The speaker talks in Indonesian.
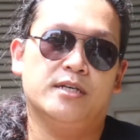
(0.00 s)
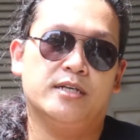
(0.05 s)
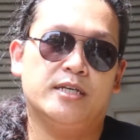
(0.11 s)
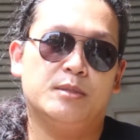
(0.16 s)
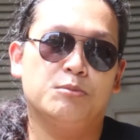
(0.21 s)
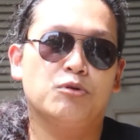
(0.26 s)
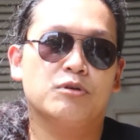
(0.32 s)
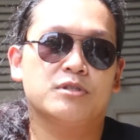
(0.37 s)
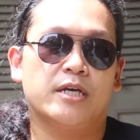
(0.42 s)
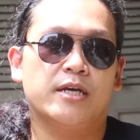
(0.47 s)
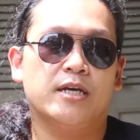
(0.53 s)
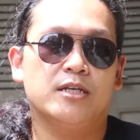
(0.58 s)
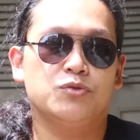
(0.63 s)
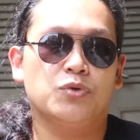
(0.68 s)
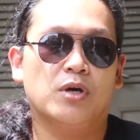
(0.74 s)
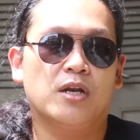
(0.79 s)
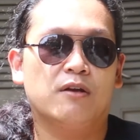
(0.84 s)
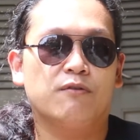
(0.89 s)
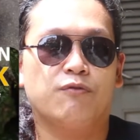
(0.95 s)
e-book eh, saya
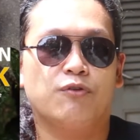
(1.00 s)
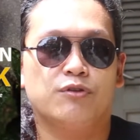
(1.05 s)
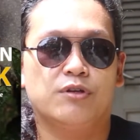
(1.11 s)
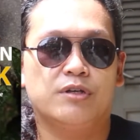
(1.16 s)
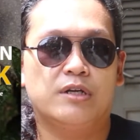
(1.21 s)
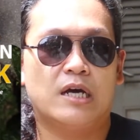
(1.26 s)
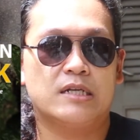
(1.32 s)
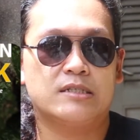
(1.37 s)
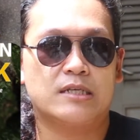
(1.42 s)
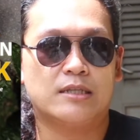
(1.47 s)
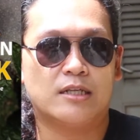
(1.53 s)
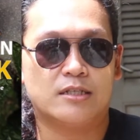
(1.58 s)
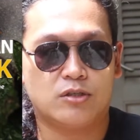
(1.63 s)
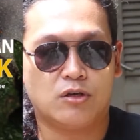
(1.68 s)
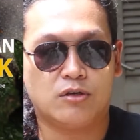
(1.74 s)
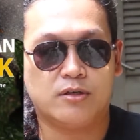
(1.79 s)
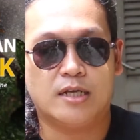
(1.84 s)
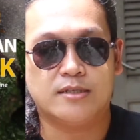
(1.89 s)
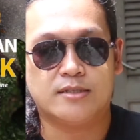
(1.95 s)
jualan foto dengan
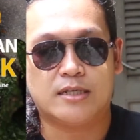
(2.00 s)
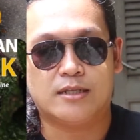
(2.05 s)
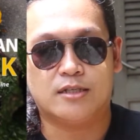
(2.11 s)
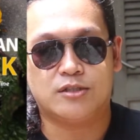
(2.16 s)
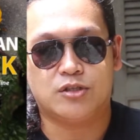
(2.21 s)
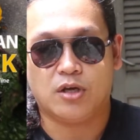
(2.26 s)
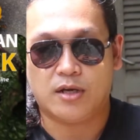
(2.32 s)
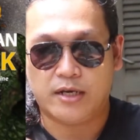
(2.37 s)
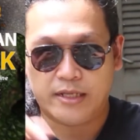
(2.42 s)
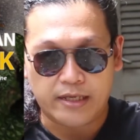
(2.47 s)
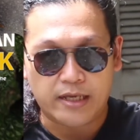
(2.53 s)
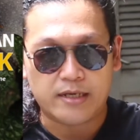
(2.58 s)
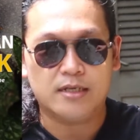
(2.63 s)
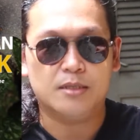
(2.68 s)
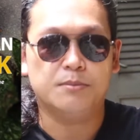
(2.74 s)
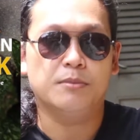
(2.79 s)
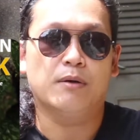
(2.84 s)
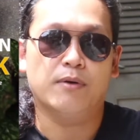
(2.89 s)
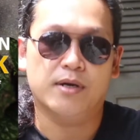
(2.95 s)
Shutterstock dan Shutterstock linknya
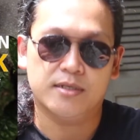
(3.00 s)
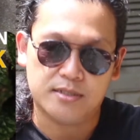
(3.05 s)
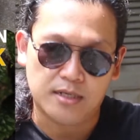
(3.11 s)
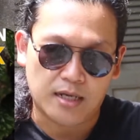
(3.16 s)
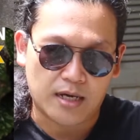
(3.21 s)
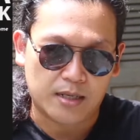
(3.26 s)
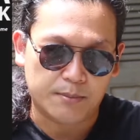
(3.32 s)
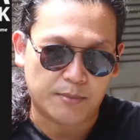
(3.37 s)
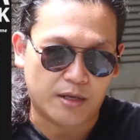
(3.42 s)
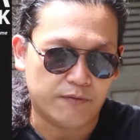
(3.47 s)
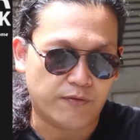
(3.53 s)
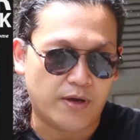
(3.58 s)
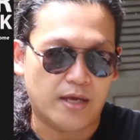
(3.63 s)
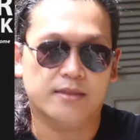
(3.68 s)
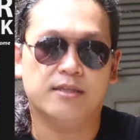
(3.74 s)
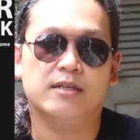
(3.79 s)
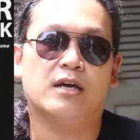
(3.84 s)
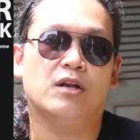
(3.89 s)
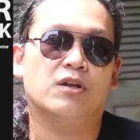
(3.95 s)
ada di bawah silahkan
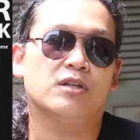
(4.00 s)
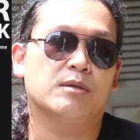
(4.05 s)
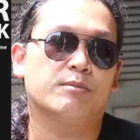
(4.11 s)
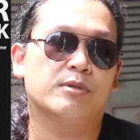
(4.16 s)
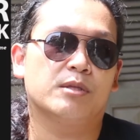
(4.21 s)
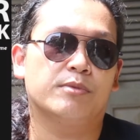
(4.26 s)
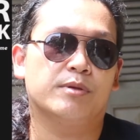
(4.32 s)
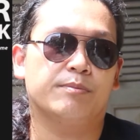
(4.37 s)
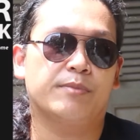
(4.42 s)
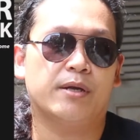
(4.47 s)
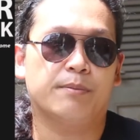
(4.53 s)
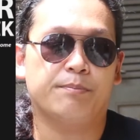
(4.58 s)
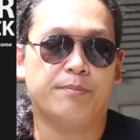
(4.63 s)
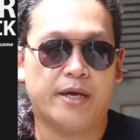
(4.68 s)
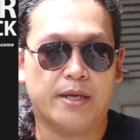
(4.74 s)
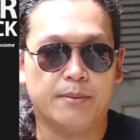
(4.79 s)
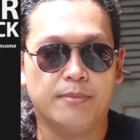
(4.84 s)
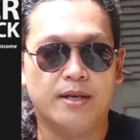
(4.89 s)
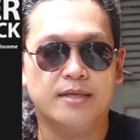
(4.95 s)
manfaatin kalau teman-teman
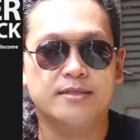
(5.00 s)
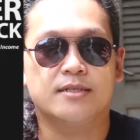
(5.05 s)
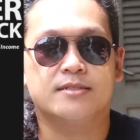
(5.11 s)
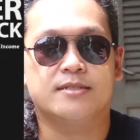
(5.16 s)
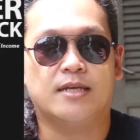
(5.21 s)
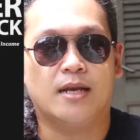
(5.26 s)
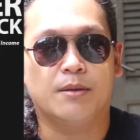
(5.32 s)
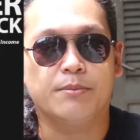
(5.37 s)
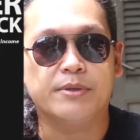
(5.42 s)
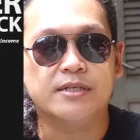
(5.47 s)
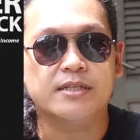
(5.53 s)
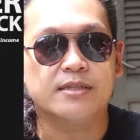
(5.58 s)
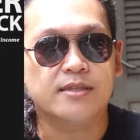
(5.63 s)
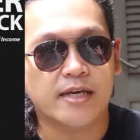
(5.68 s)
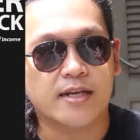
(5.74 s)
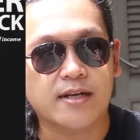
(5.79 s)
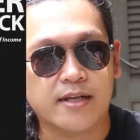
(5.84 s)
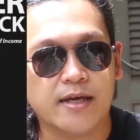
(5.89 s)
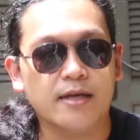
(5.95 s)
pengen belajar secara lebih
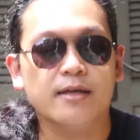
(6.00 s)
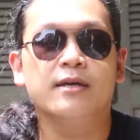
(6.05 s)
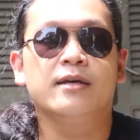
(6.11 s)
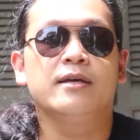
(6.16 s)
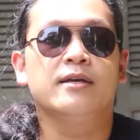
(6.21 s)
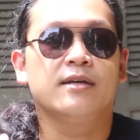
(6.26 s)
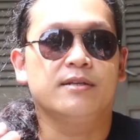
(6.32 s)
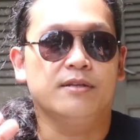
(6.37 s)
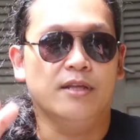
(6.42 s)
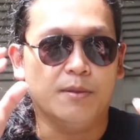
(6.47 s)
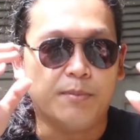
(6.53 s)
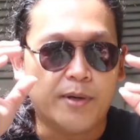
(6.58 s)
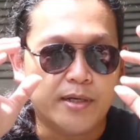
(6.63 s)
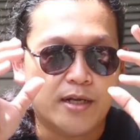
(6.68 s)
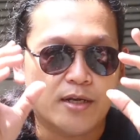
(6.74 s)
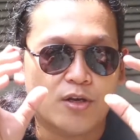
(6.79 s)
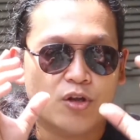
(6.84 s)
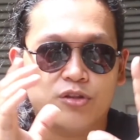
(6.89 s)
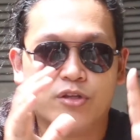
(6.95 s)
detail ya
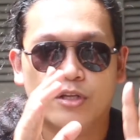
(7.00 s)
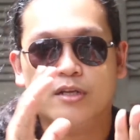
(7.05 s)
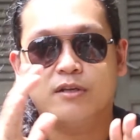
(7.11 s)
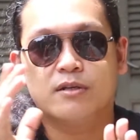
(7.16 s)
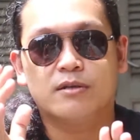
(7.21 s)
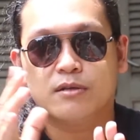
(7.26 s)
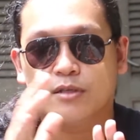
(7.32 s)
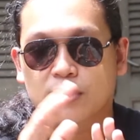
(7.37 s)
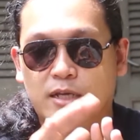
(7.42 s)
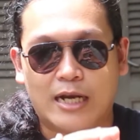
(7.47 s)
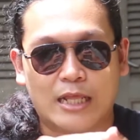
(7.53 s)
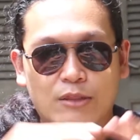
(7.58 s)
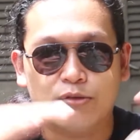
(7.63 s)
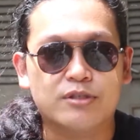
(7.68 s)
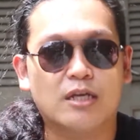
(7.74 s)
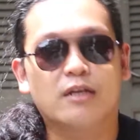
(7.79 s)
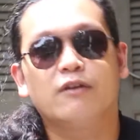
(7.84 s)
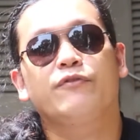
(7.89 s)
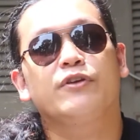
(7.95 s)
daripada nontonin
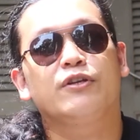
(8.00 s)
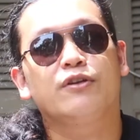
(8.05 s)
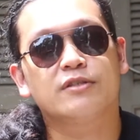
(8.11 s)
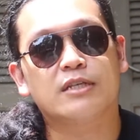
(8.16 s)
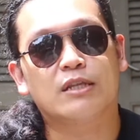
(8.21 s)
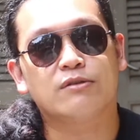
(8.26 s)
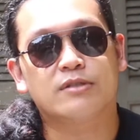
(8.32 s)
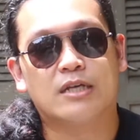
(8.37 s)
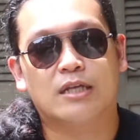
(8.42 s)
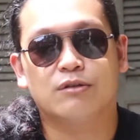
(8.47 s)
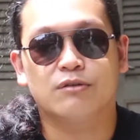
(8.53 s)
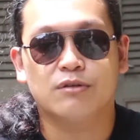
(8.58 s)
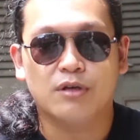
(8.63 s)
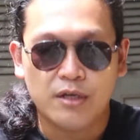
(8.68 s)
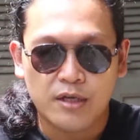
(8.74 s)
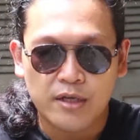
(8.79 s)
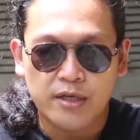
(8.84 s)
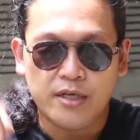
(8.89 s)
ratusan video satu-satu